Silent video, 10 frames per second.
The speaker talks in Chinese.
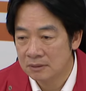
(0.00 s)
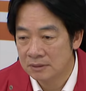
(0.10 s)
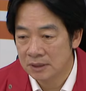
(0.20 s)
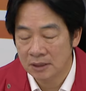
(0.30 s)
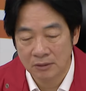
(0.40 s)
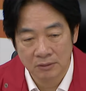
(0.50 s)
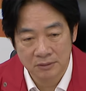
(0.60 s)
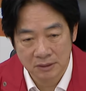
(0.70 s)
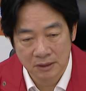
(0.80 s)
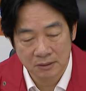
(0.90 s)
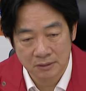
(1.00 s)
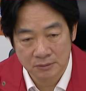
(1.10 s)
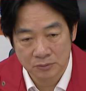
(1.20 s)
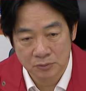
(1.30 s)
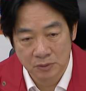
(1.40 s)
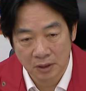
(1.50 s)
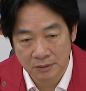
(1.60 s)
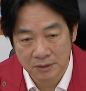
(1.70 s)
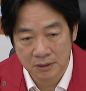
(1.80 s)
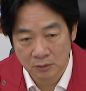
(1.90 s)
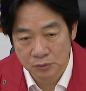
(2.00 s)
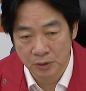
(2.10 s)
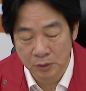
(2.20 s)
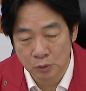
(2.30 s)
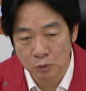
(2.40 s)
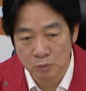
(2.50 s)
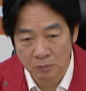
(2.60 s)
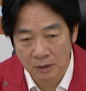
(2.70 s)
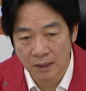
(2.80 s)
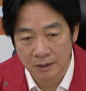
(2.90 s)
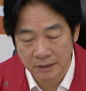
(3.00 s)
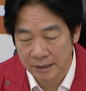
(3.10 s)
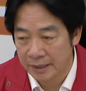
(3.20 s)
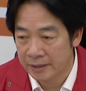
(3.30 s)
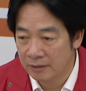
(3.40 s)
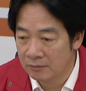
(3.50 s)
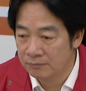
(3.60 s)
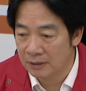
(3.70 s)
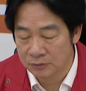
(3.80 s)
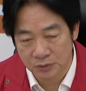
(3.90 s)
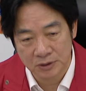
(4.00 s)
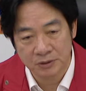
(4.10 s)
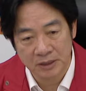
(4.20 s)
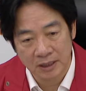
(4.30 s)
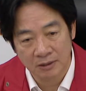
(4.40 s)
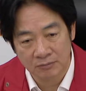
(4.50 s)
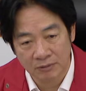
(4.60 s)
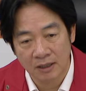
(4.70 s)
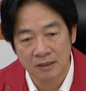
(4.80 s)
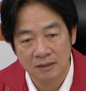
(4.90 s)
泄洪，这个啊，这个水库啊，应该要放水，就应该要放，